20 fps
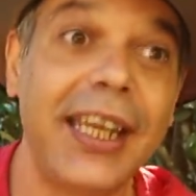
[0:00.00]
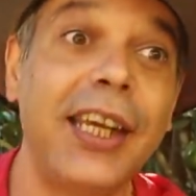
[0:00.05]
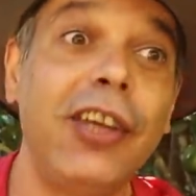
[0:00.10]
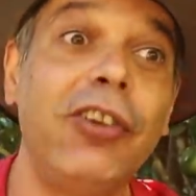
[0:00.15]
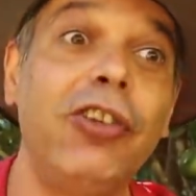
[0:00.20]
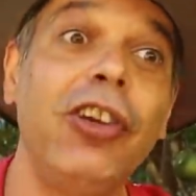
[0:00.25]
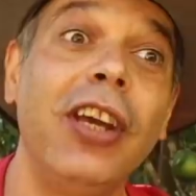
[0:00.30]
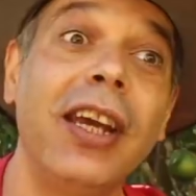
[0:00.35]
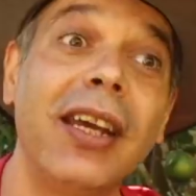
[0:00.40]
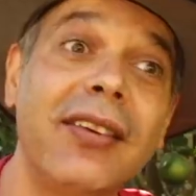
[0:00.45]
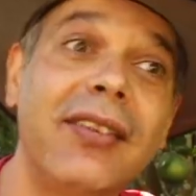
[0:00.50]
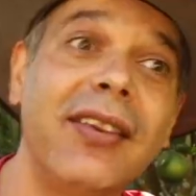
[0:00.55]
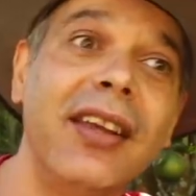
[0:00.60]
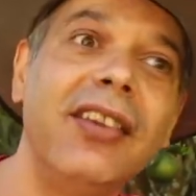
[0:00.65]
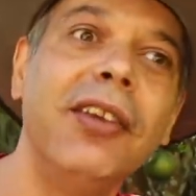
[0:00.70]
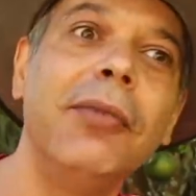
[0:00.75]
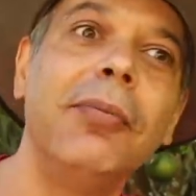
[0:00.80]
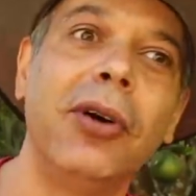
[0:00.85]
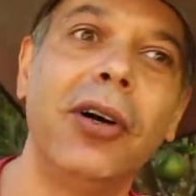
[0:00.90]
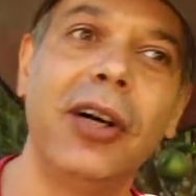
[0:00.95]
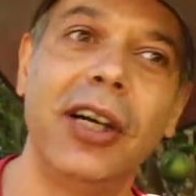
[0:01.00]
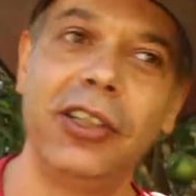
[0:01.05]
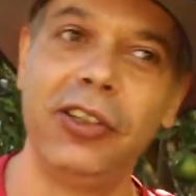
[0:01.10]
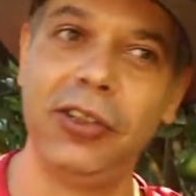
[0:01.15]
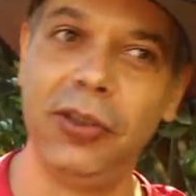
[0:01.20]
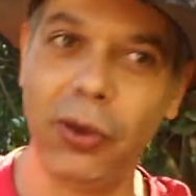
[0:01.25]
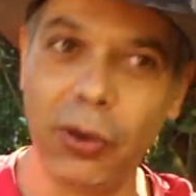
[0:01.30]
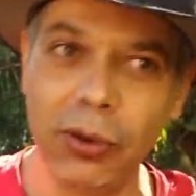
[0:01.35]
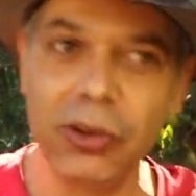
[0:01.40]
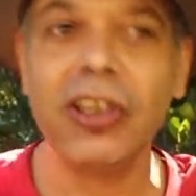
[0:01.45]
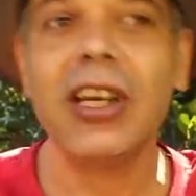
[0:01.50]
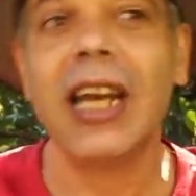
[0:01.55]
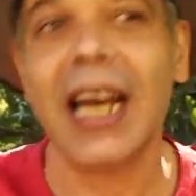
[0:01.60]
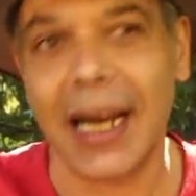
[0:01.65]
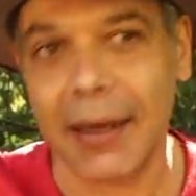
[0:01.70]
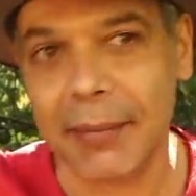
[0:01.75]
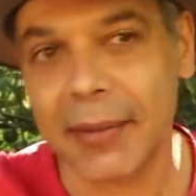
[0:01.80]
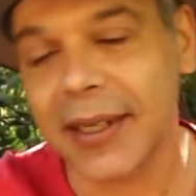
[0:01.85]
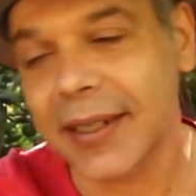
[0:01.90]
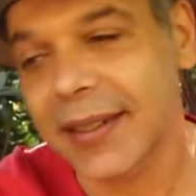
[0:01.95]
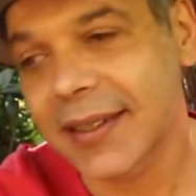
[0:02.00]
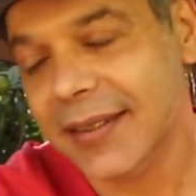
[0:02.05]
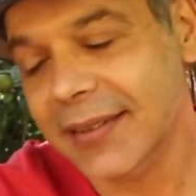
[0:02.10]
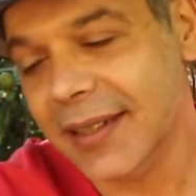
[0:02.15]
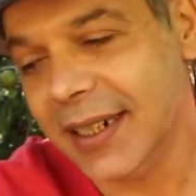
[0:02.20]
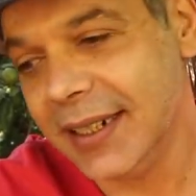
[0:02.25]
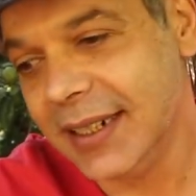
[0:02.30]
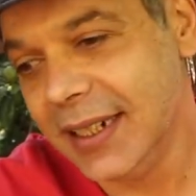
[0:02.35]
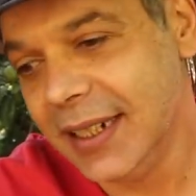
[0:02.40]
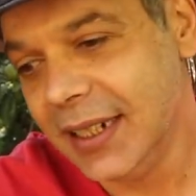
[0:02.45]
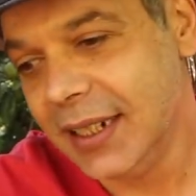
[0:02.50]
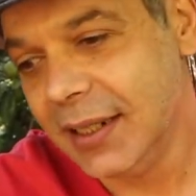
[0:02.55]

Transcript: Que tinha que cabra. ser de bode, ou de cabra, né?